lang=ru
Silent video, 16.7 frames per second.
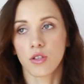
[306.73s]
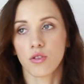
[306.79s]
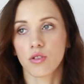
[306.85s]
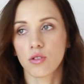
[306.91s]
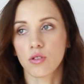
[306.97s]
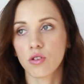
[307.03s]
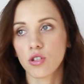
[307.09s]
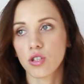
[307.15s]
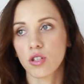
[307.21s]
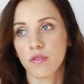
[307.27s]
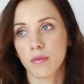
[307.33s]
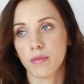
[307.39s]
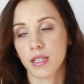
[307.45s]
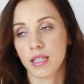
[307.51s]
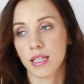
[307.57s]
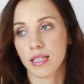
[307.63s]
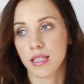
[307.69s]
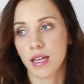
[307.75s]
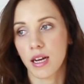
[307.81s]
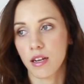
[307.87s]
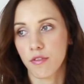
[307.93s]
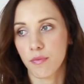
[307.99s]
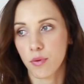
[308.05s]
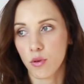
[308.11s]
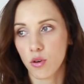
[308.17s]
То есть то, что вам
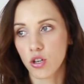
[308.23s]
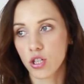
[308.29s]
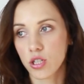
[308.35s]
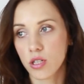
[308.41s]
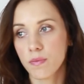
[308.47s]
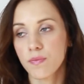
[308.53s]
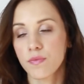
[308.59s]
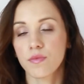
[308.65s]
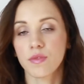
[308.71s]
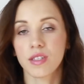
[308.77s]
отказали в прошлом,